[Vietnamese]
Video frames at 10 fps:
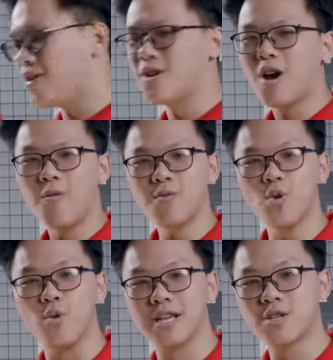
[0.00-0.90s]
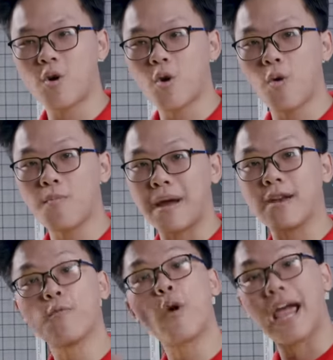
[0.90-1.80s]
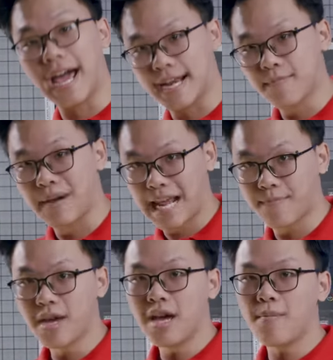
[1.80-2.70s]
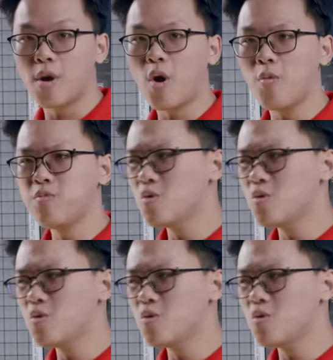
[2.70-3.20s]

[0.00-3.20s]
vời nó không đủ để cho nó máy nó khỏe hẳn mà đẹp mà nó không